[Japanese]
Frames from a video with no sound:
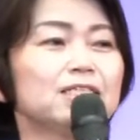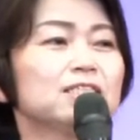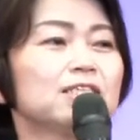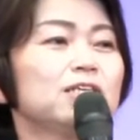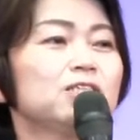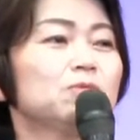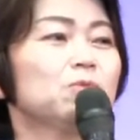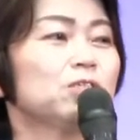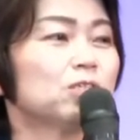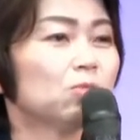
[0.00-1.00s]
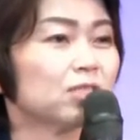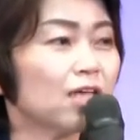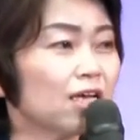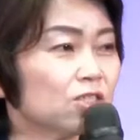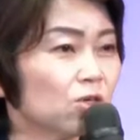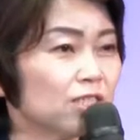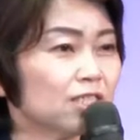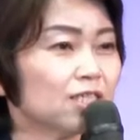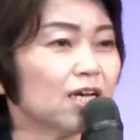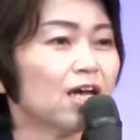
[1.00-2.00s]
たちはいつもいつも最初
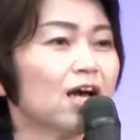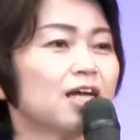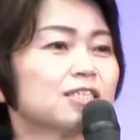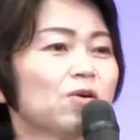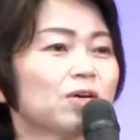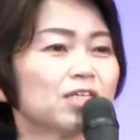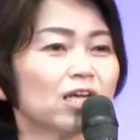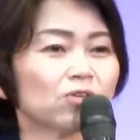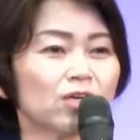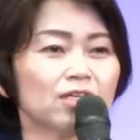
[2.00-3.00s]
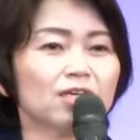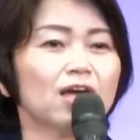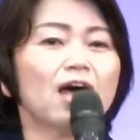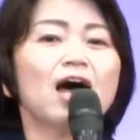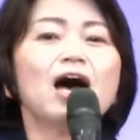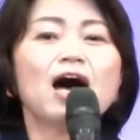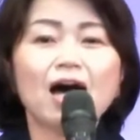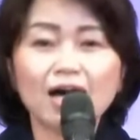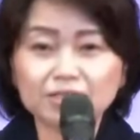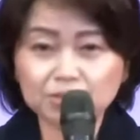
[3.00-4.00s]
に朝起きた時に
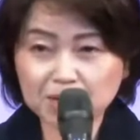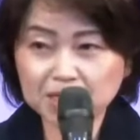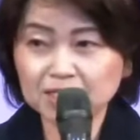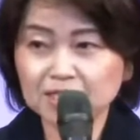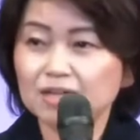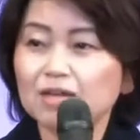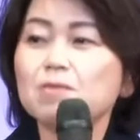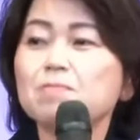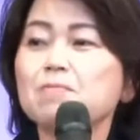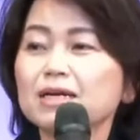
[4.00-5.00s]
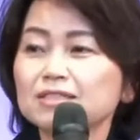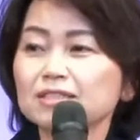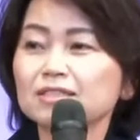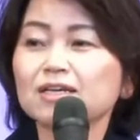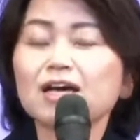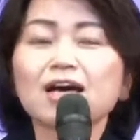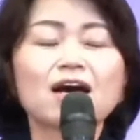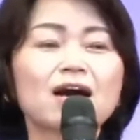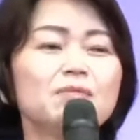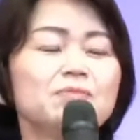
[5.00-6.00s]
初めにまず
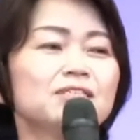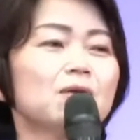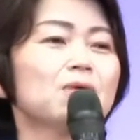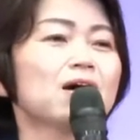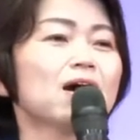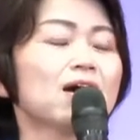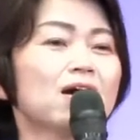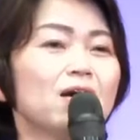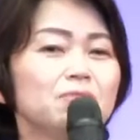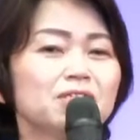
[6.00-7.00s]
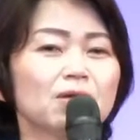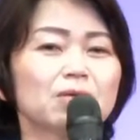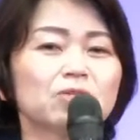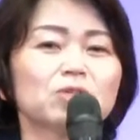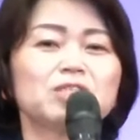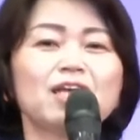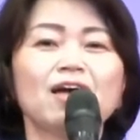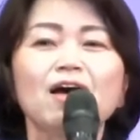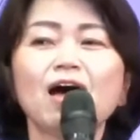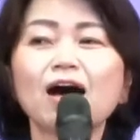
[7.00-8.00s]
神様が神様として
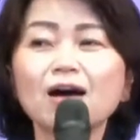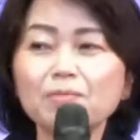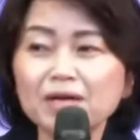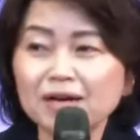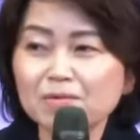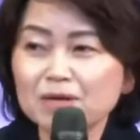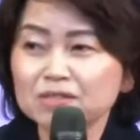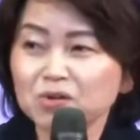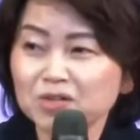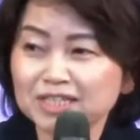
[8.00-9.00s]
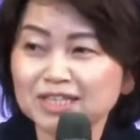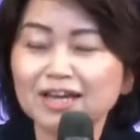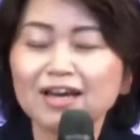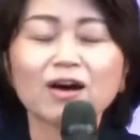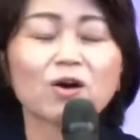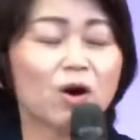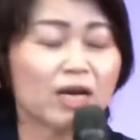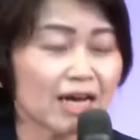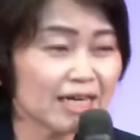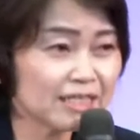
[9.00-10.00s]
崇められますようにこ
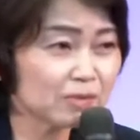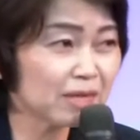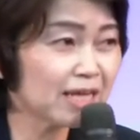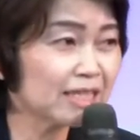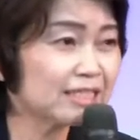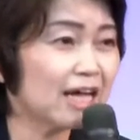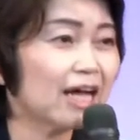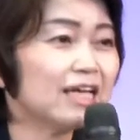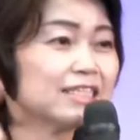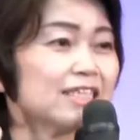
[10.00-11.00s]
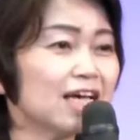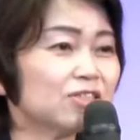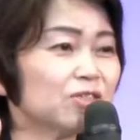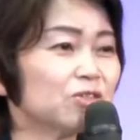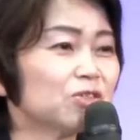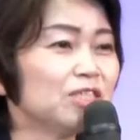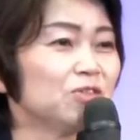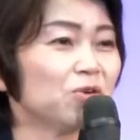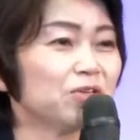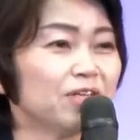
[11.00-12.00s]
れが一番大事な最初にする
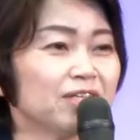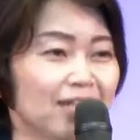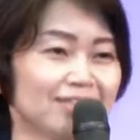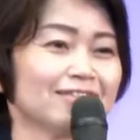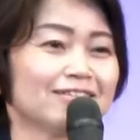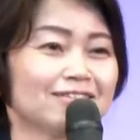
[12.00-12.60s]
祈りです。